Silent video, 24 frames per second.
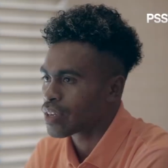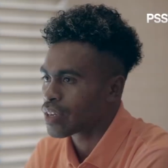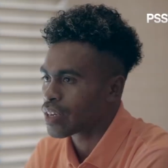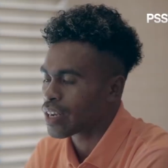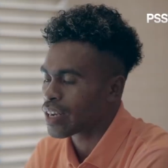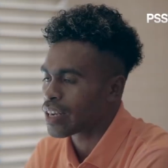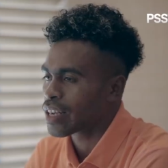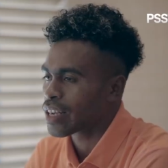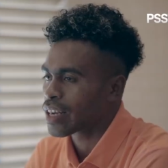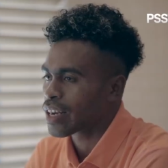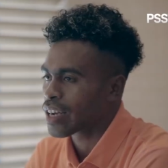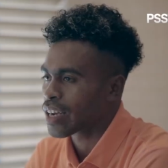dan
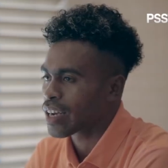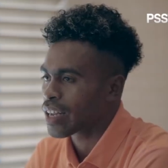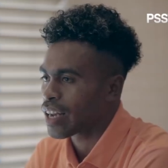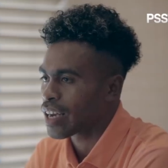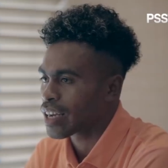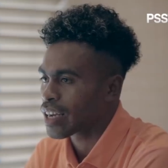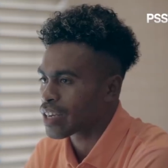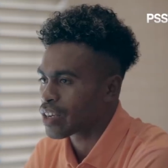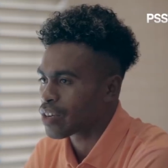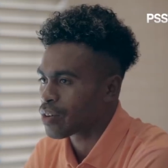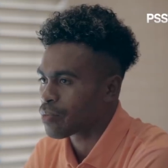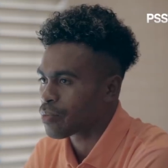yang
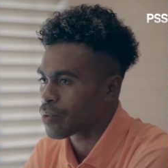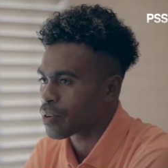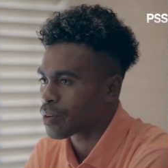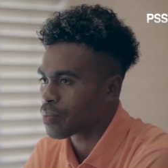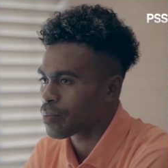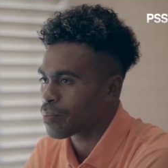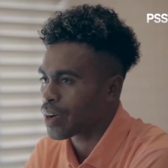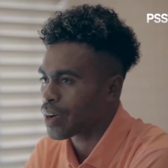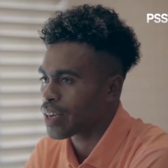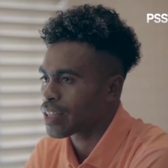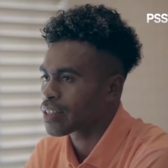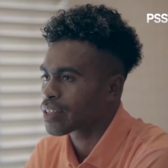laki-laki nomor
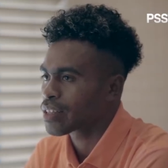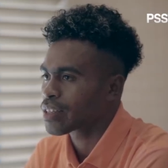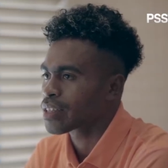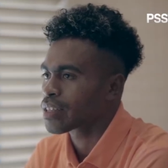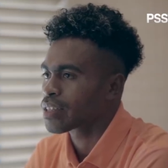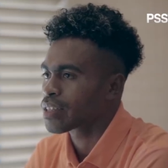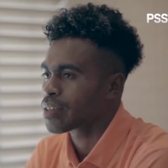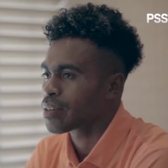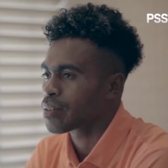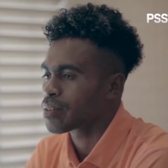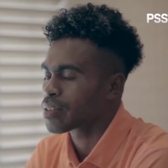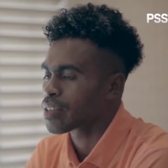empat
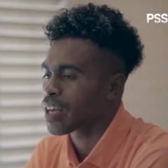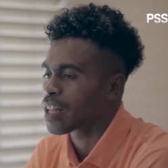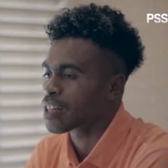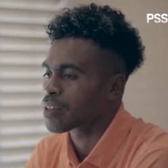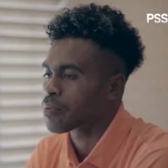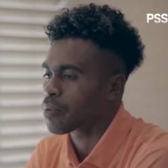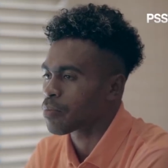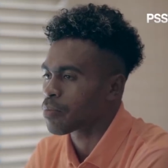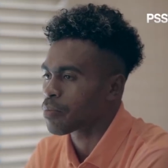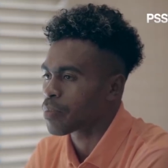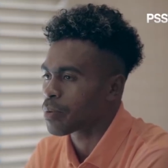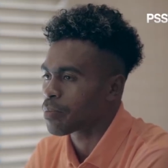
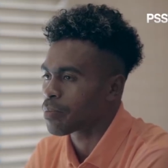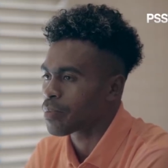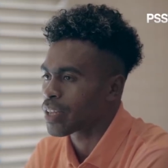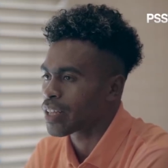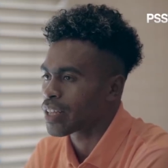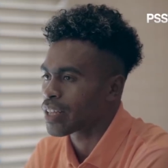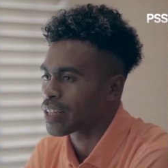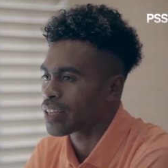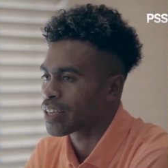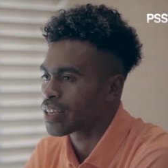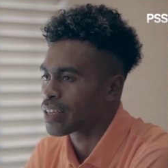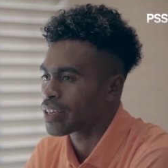satu pp
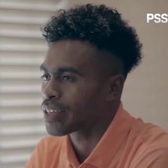nya